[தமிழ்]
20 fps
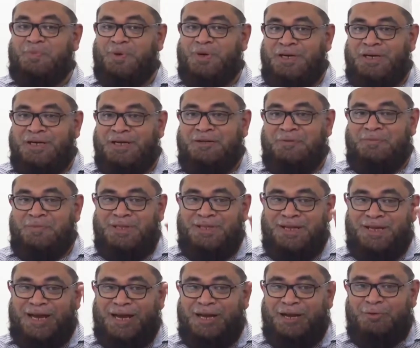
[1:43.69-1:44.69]
பெண்ணுக்கும்
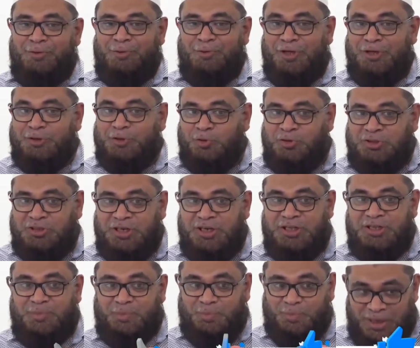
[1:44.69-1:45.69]
அந்த கணவனுடைய
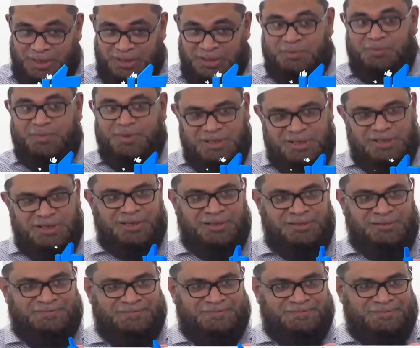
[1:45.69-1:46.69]
சொத்திலிருந்து பங்கும்
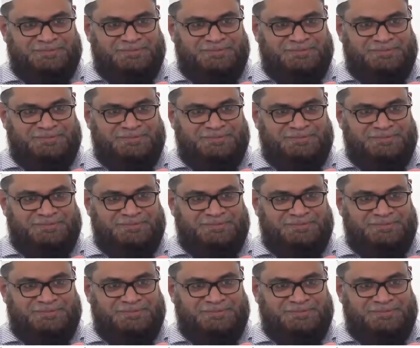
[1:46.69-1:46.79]
இருக்கிறது